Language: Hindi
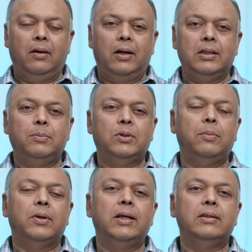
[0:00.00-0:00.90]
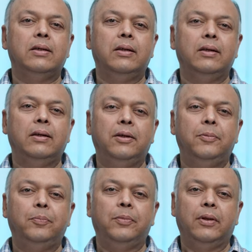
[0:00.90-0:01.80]
आज हम समराइज़ करेंगे
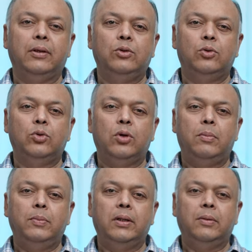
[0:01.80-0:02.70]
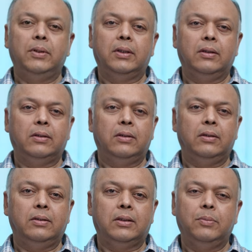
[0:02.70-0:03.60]
जो जो हमने अभी तक
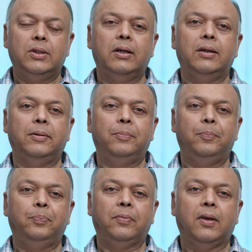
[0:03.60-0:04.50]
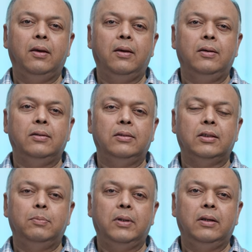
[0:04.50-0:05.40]
समझा है
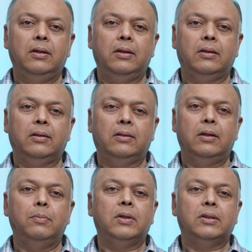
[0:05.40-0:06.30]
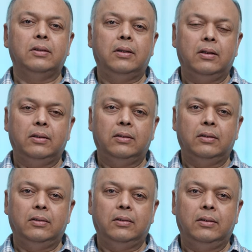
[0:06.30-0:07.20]
जिसमें कर्म का सिद्धांत
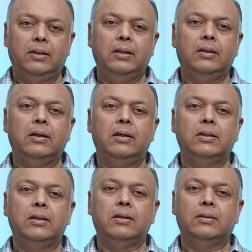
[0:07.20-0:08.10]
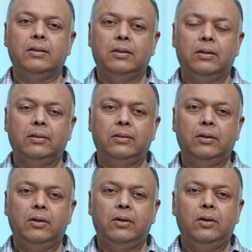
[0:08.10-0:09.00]
रीनकारनेशन का सिद्धांत
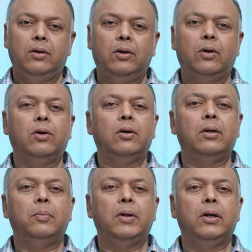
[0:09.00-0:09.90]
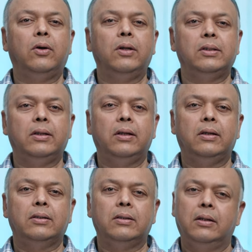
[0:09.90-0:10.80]
और पीरियोडिसिटी
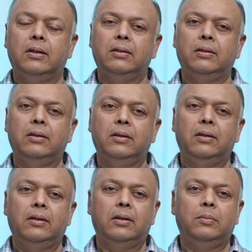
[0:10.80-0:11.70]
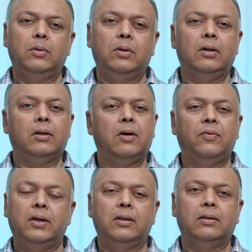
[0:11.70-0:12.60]
का सिद्धांत हम
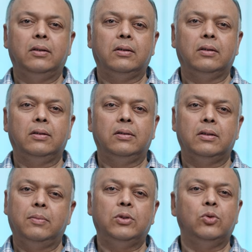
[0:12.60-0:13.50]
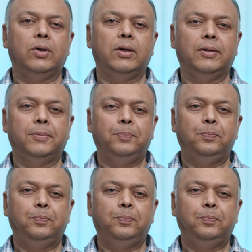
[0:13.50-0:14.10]
काफ़ी हद तक समझ चुके हैं